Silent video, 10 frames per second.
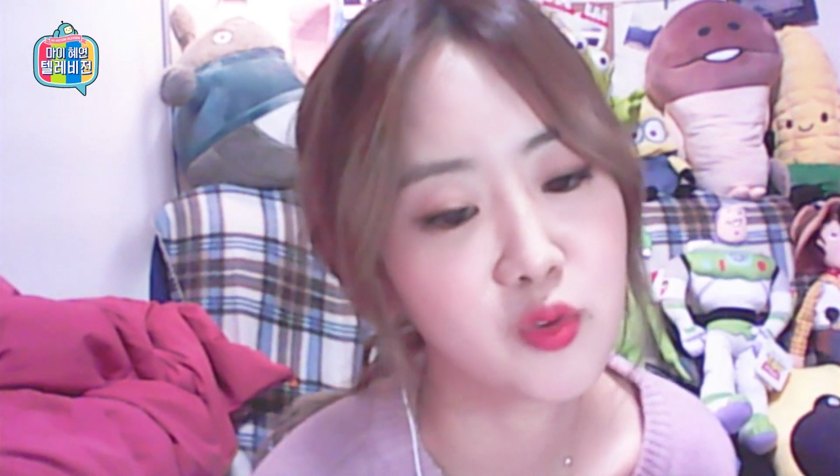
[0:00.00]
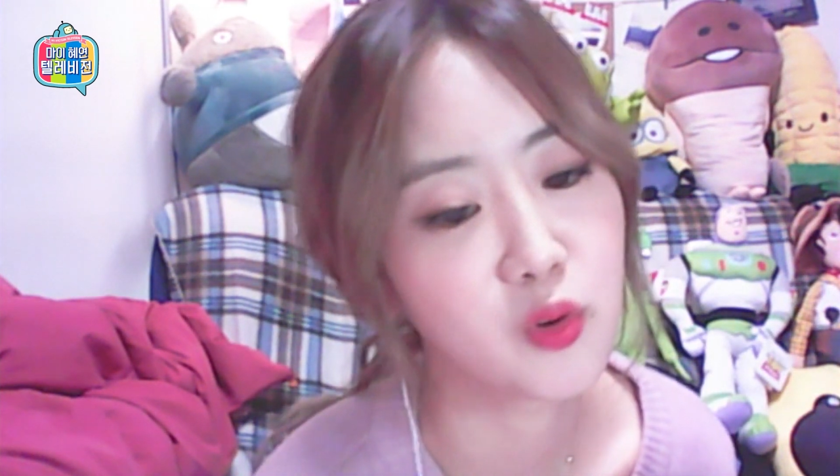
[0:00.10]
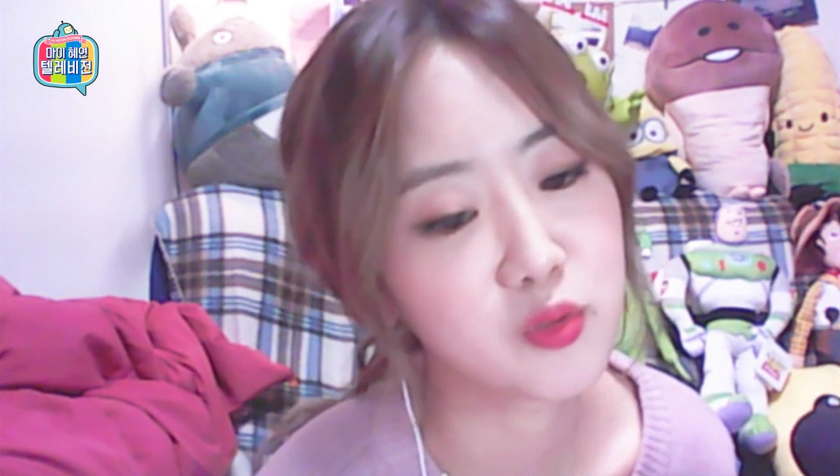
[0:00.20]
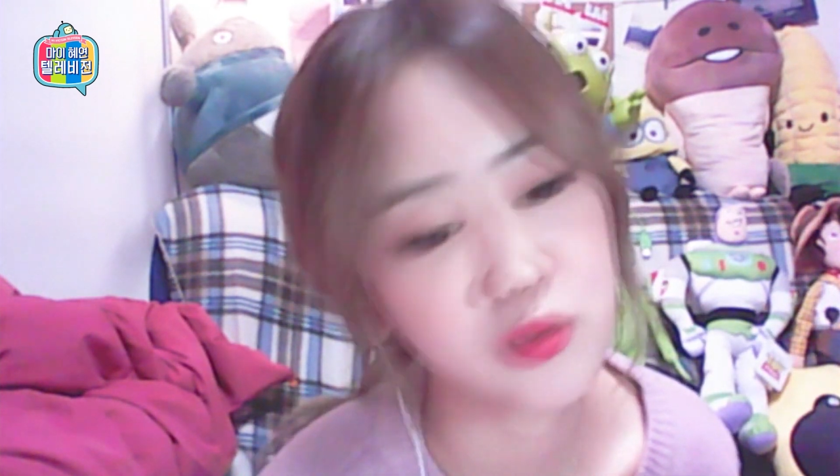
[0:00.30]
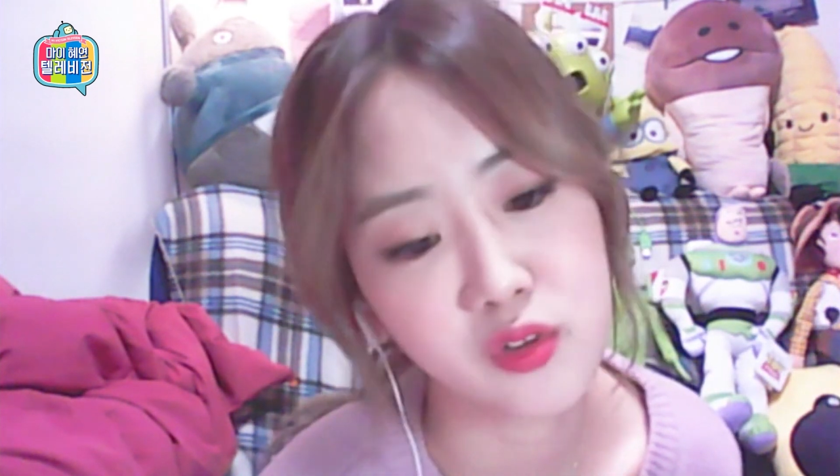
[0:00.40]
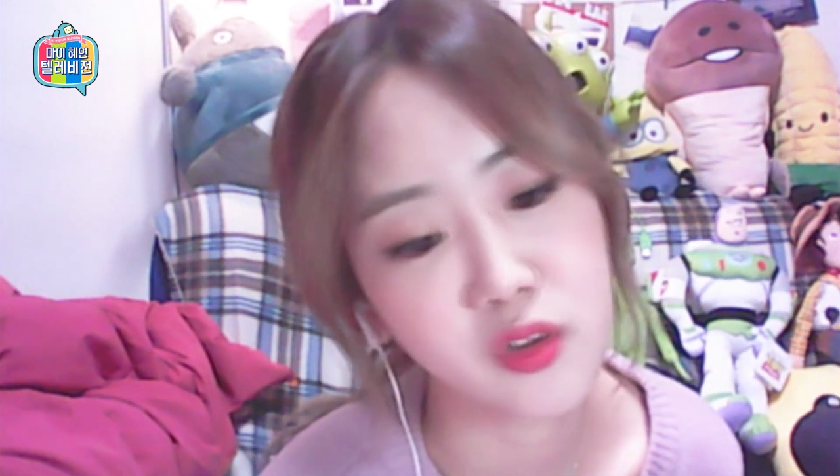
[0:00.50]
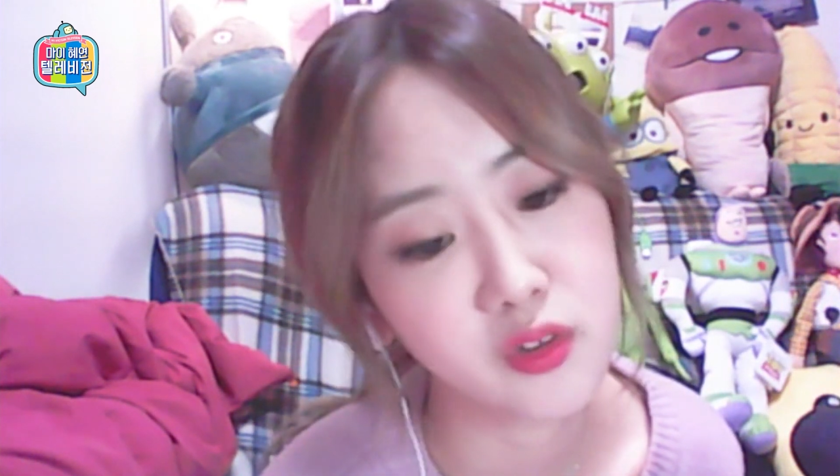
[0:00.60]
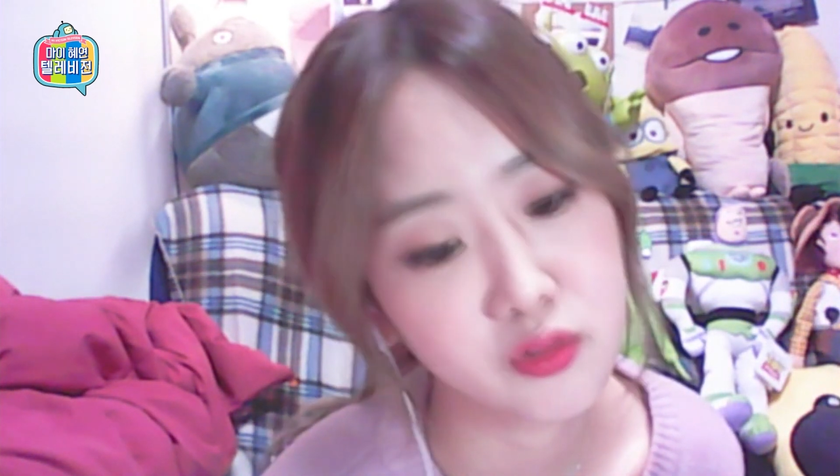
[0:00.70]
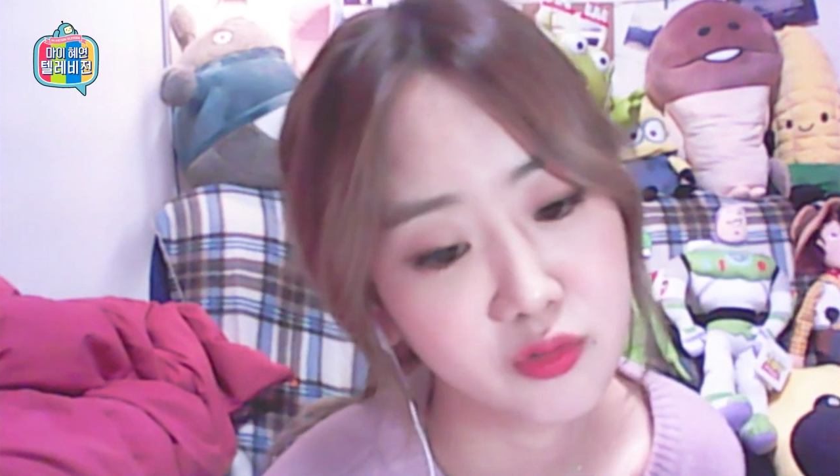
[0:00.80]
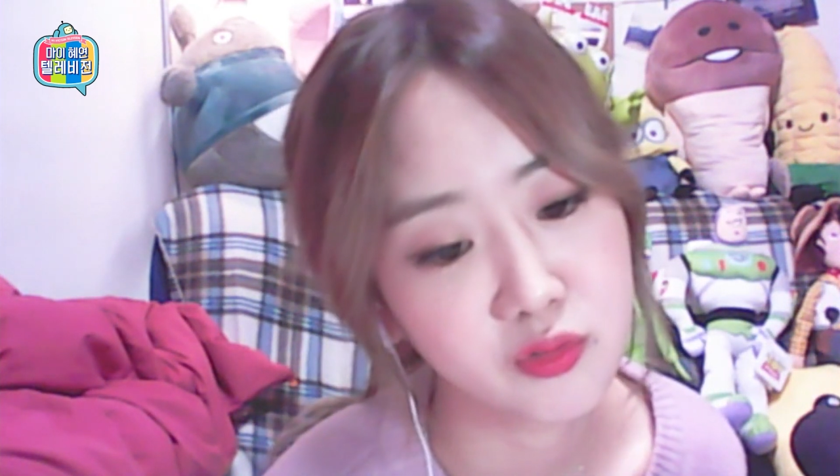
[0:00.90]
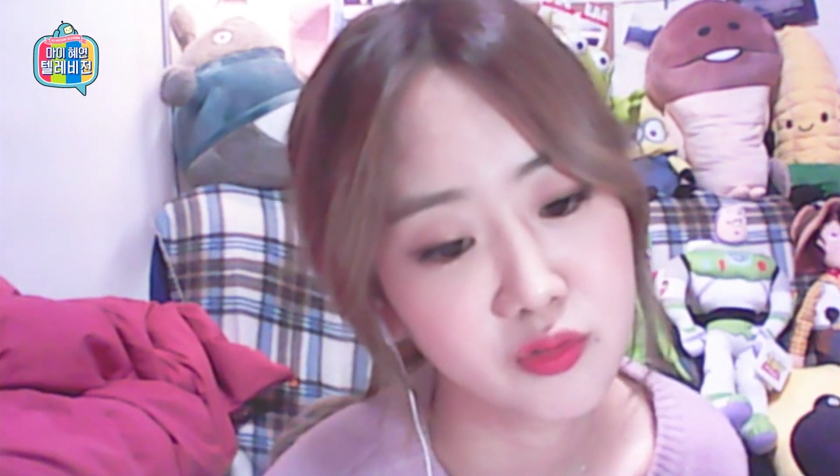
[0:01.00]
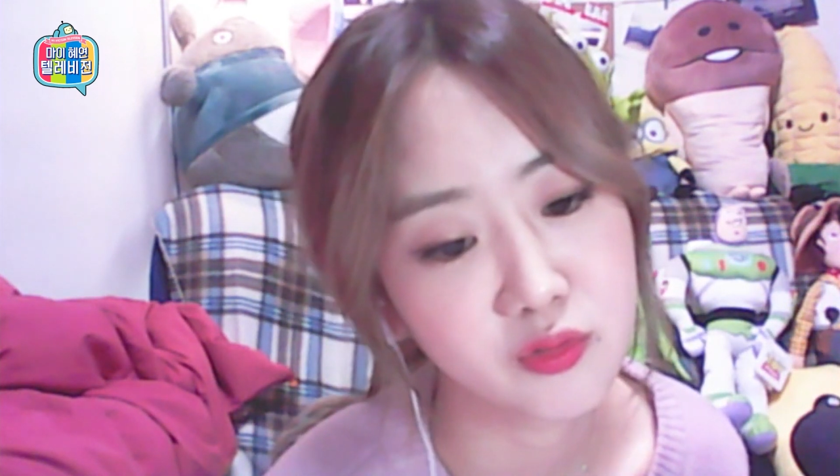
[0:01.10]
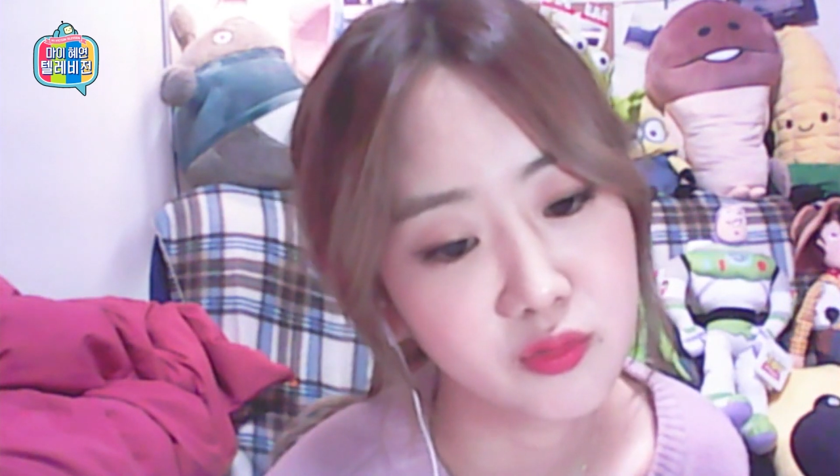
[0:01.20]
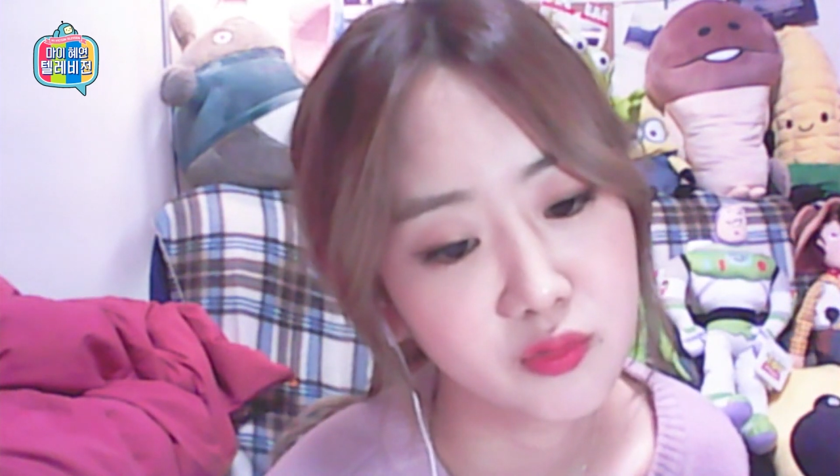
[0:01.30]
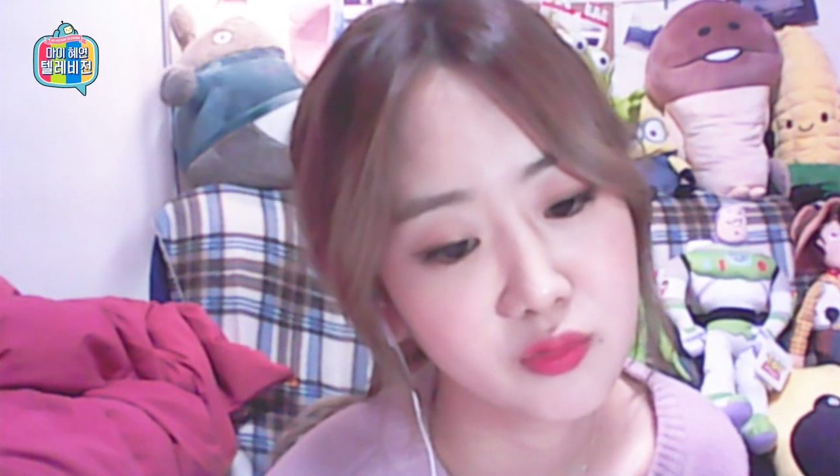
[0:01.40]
걱정돼가지고